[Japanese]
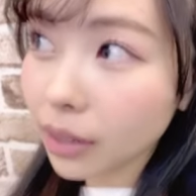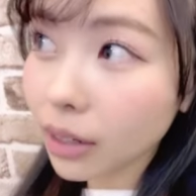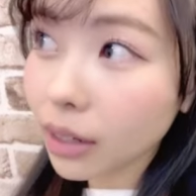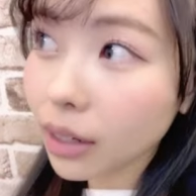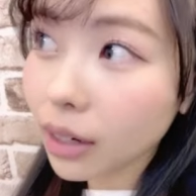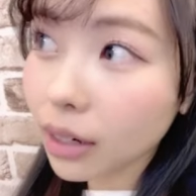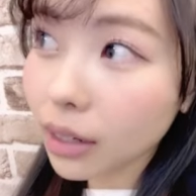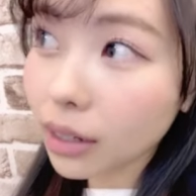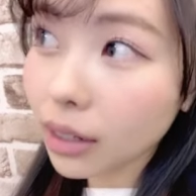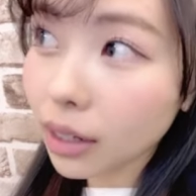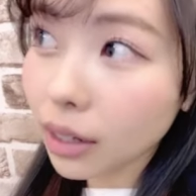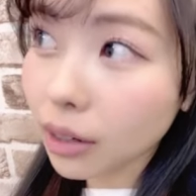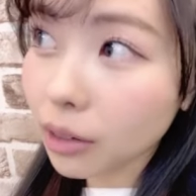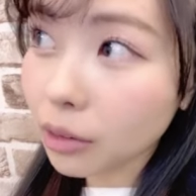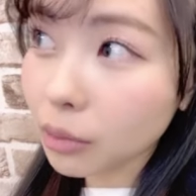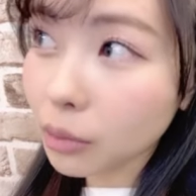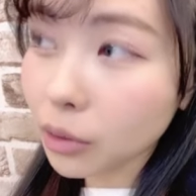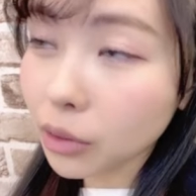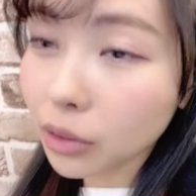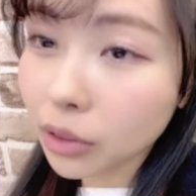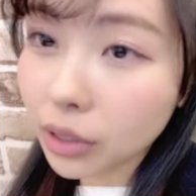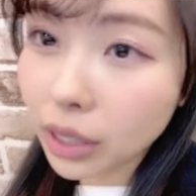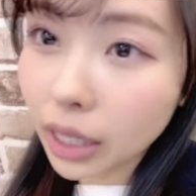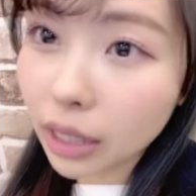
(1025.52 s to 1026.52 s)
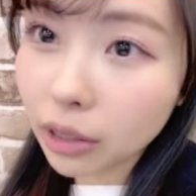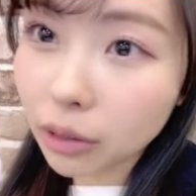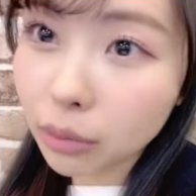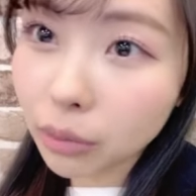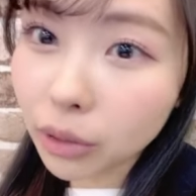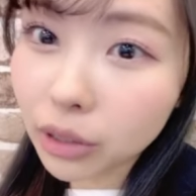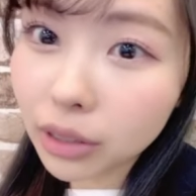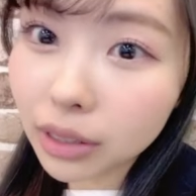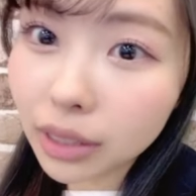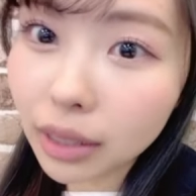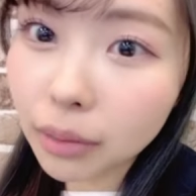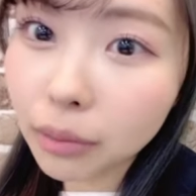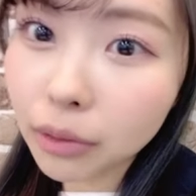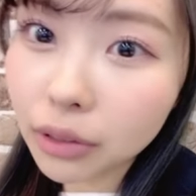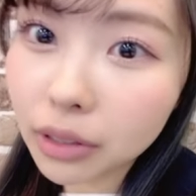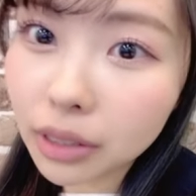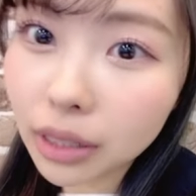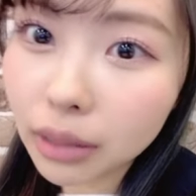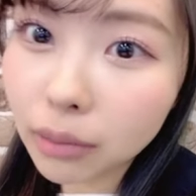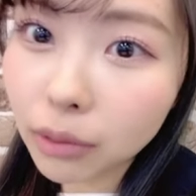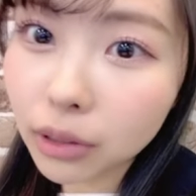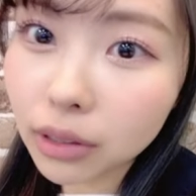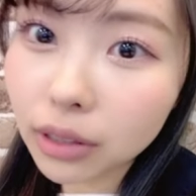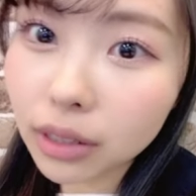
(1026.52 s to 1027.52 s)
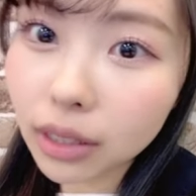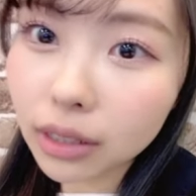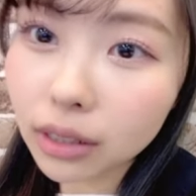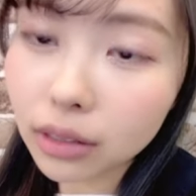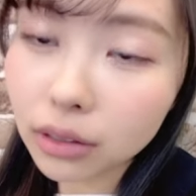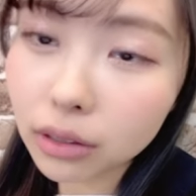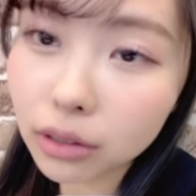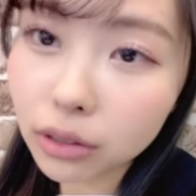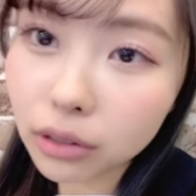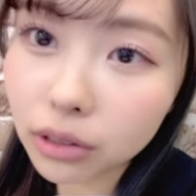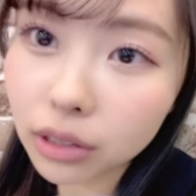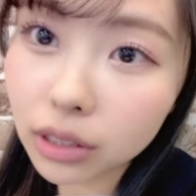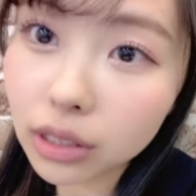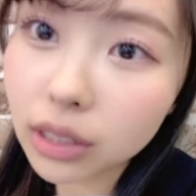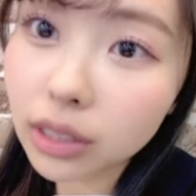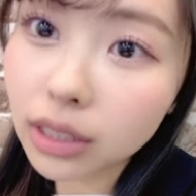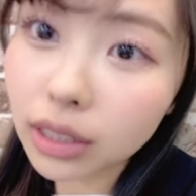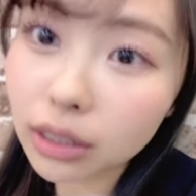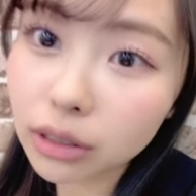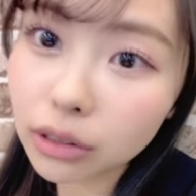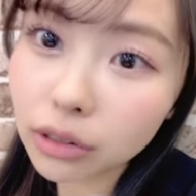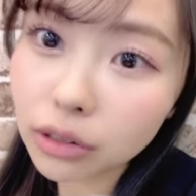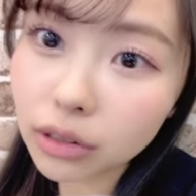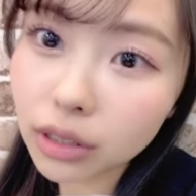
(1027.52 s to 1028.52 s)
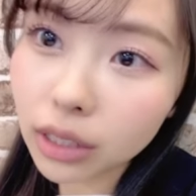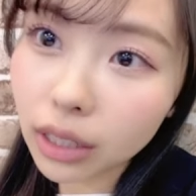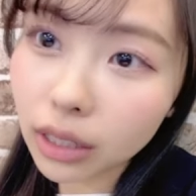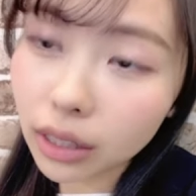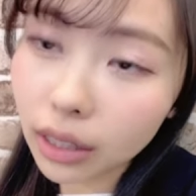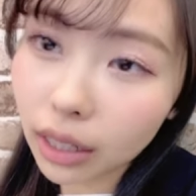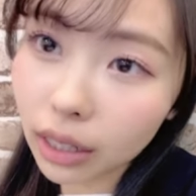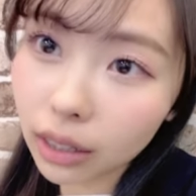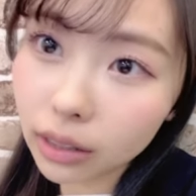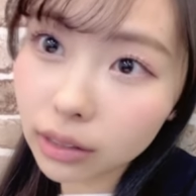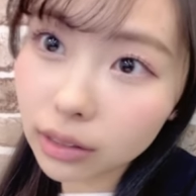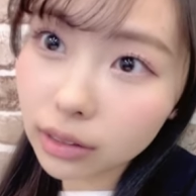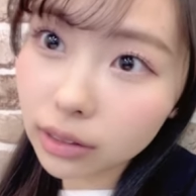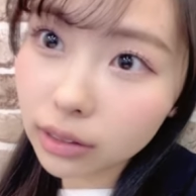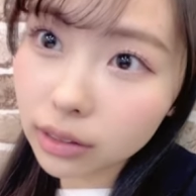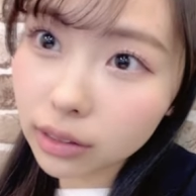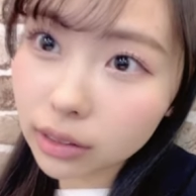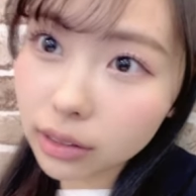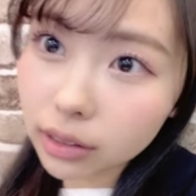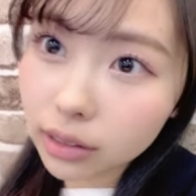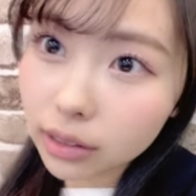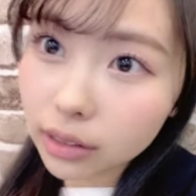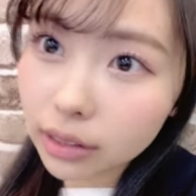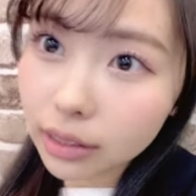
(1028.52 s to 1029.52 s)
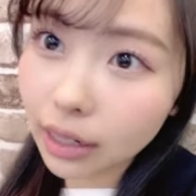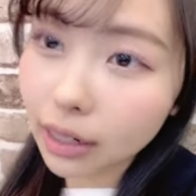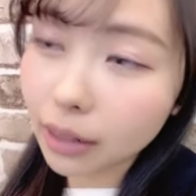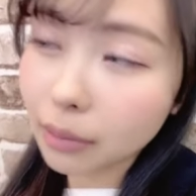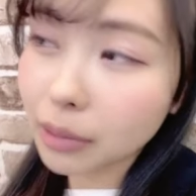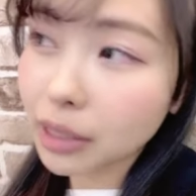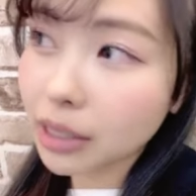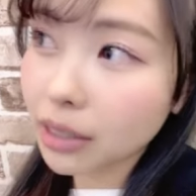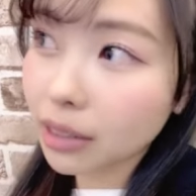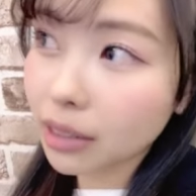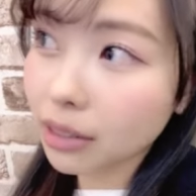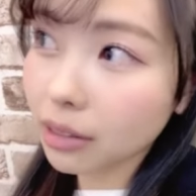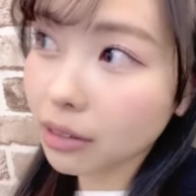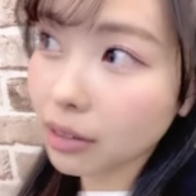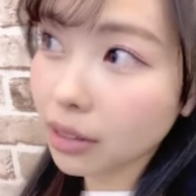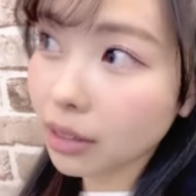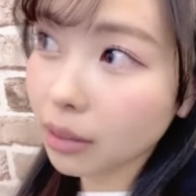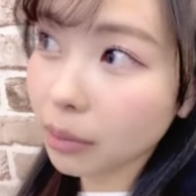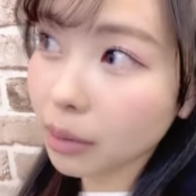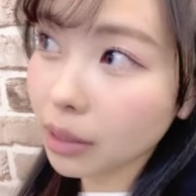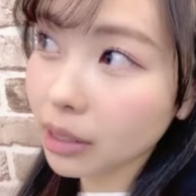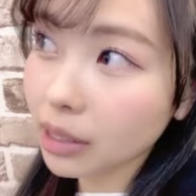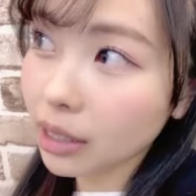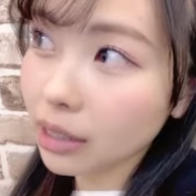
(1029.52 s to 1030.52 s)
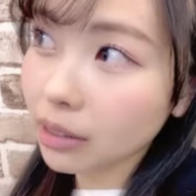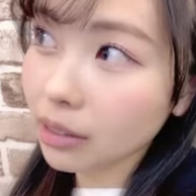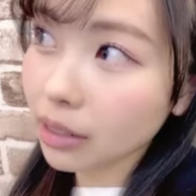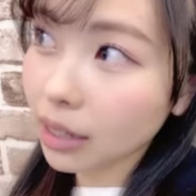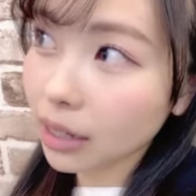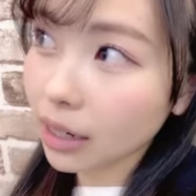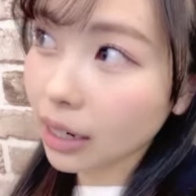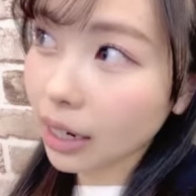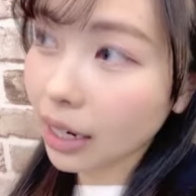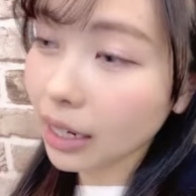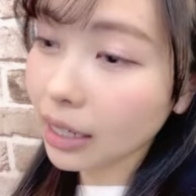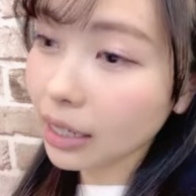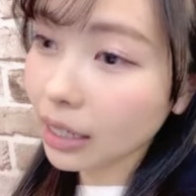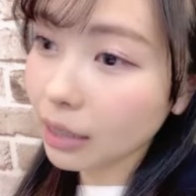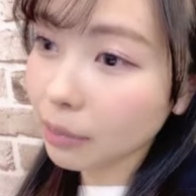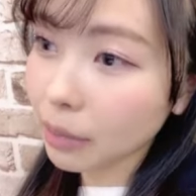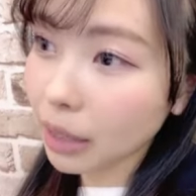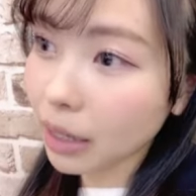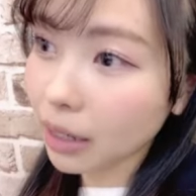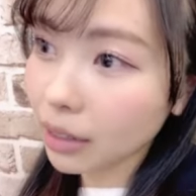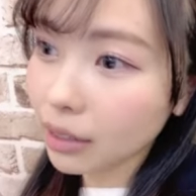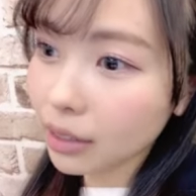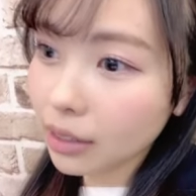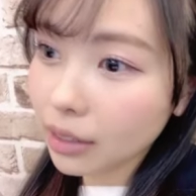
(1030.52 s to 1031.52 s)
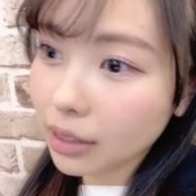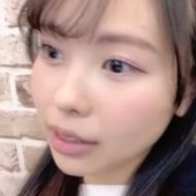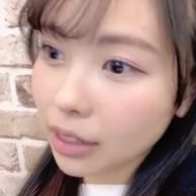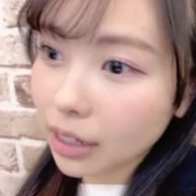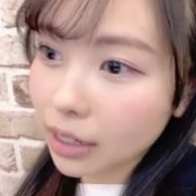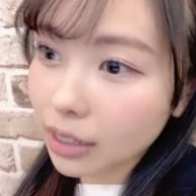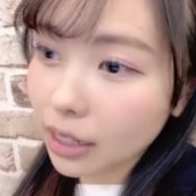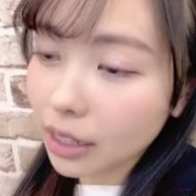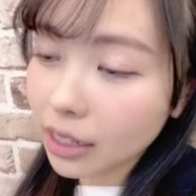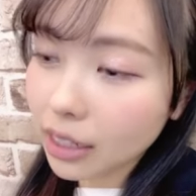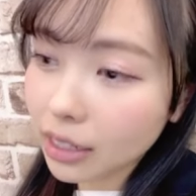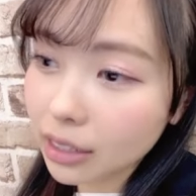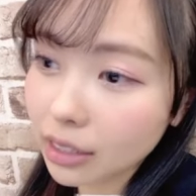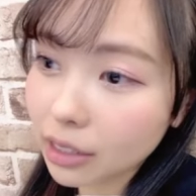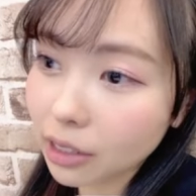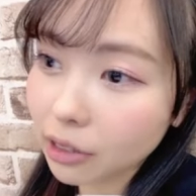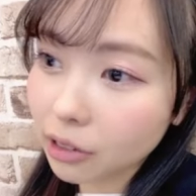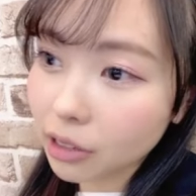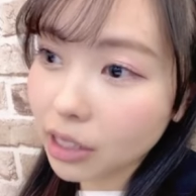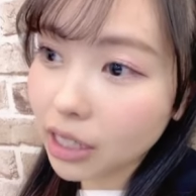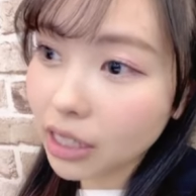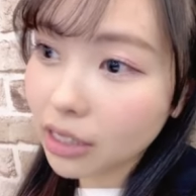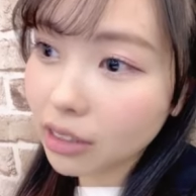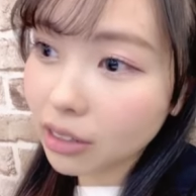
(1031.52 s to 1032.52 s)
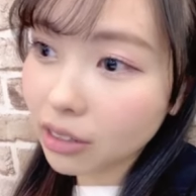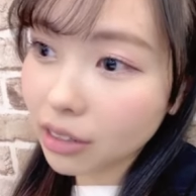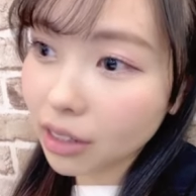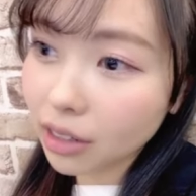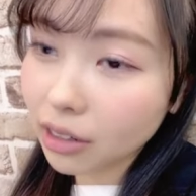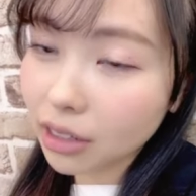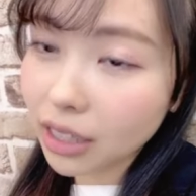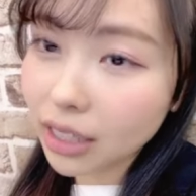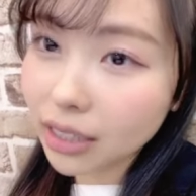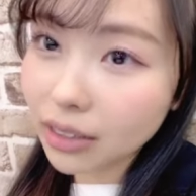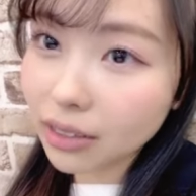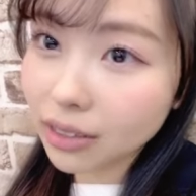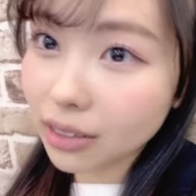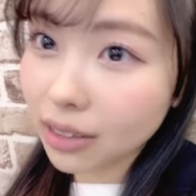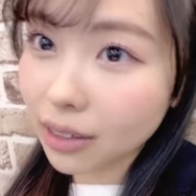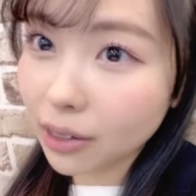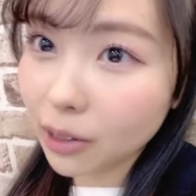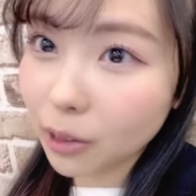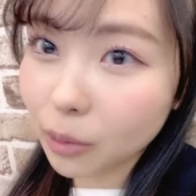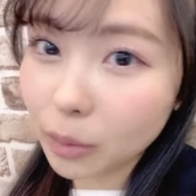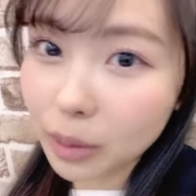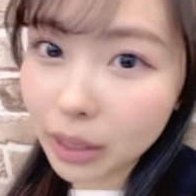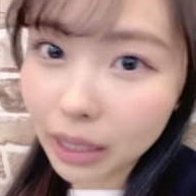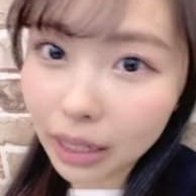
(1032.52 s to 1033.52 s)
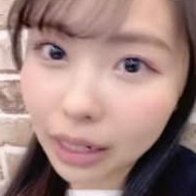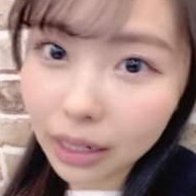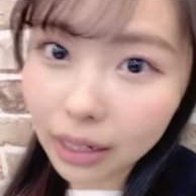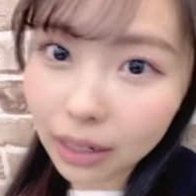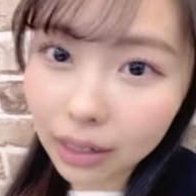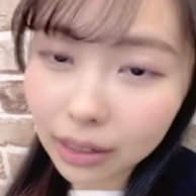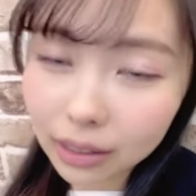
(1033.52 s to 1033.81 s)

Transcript: あれだよもうあの持った持った持ったってずっと口に出しとくねんななんか見せらそれたまにやるなんか「はい今何々してるよ火ついてる火ついてるよ」みたいな